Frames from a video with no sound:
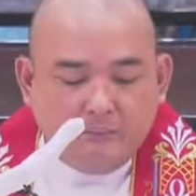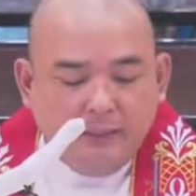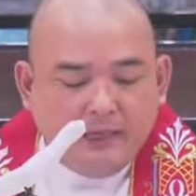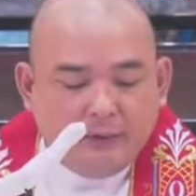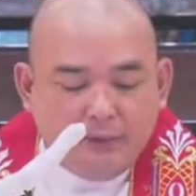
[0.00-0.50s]

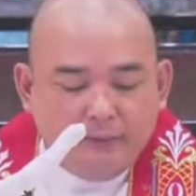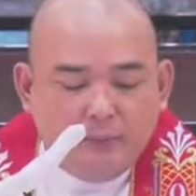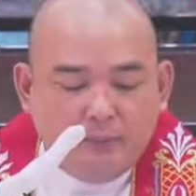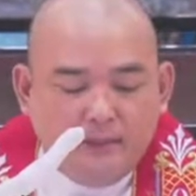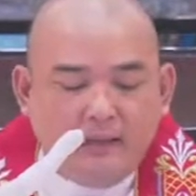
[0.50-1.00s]
Pangalaw naman
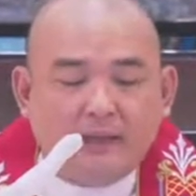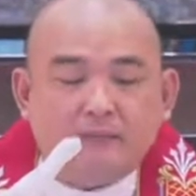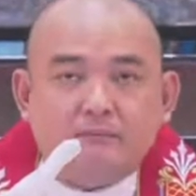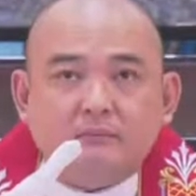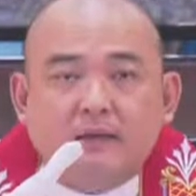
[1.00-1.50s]
po
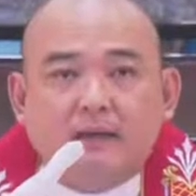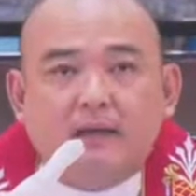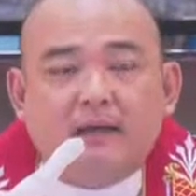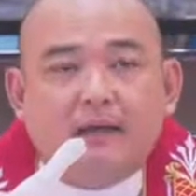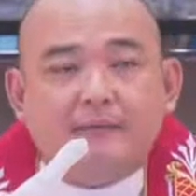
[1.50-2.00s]
pala
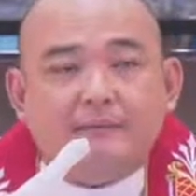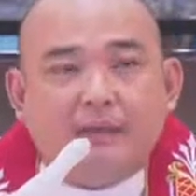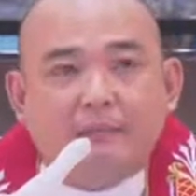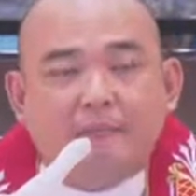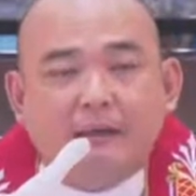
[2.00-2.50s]
na
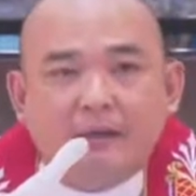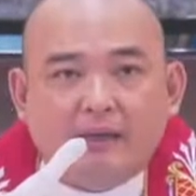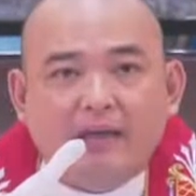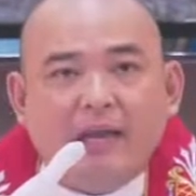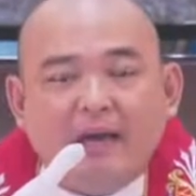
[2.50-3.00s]

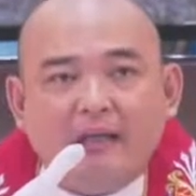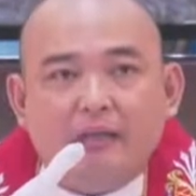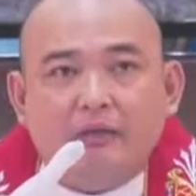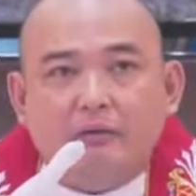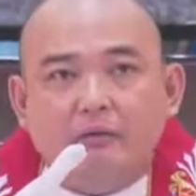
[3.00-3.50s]

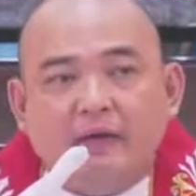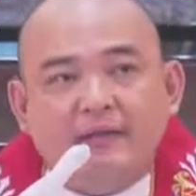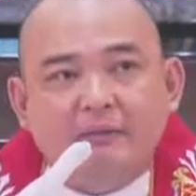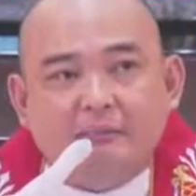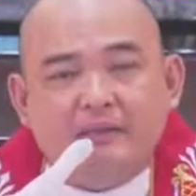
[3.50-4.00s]
kailangan nyo
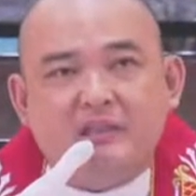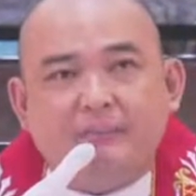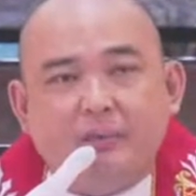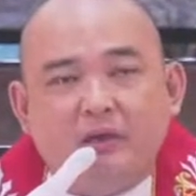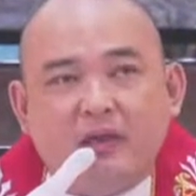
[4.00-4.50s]
guiding
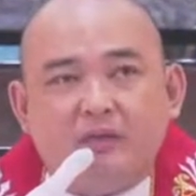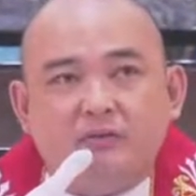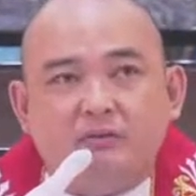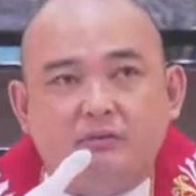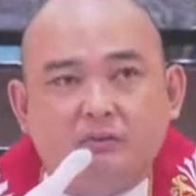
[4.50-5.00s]
principle as
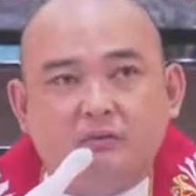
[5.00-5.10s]
you